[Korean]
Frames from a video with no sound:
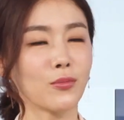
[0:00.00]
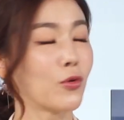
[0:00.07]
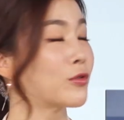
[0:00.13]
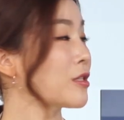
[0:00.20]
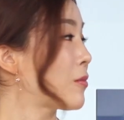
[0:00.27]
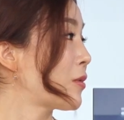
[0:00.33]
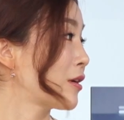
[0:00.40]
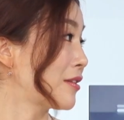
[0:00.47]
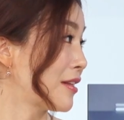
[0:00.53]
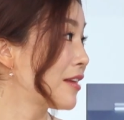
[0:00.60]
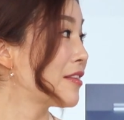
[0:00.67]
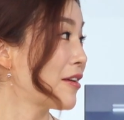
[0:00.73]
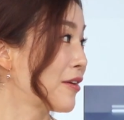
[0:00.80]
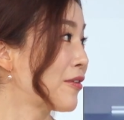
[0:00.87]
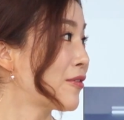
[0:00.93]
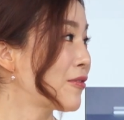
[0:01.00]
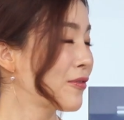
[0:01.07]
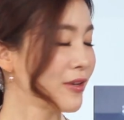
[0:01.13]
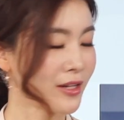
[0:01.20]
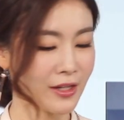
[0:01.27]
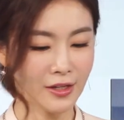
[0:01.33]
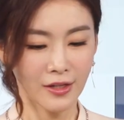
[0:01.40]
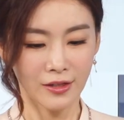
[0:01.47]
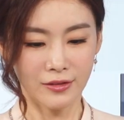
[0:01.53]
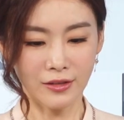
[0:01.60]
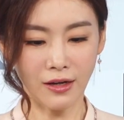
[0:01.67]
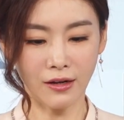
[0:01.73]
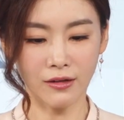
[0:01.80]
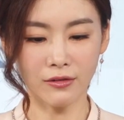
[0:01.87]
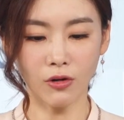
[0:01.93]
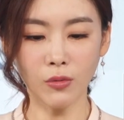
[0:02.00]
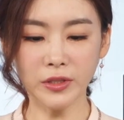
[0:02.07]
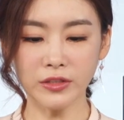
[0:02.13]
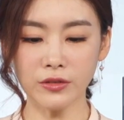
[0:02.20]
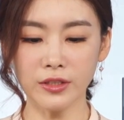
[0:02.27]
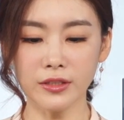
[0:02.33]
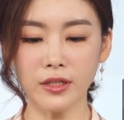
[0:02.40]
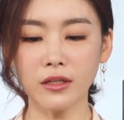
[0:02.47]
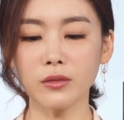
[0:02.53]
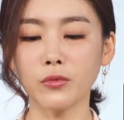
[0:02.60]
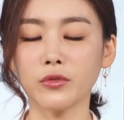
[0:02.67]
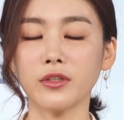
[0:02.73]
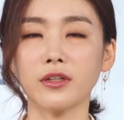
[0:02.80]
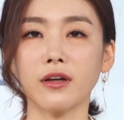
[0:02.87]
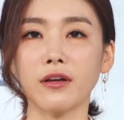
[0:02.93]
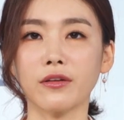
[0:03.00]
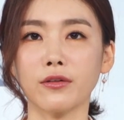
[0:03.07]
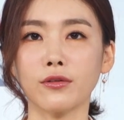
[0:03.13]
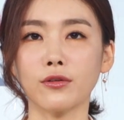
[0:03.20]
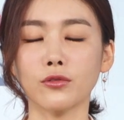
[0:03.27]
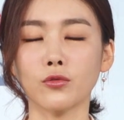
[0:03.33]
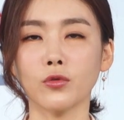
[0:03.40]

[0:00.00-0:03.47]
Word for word: 복잡하긴 네. 하네요. 자, 얼마 전 기사를 보니까요.